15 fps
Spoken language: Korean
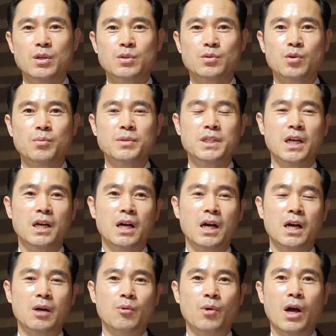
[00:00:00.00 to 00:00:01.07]

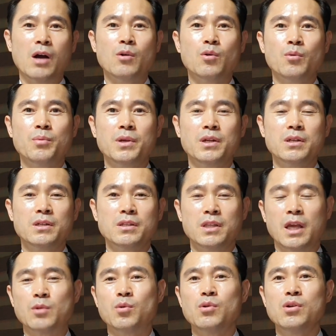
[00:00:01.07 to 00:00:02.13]
소비자가 광고비를
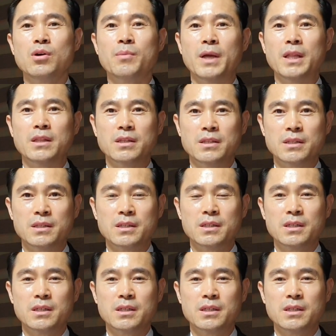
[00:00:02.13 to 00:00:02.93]
되돌려 받는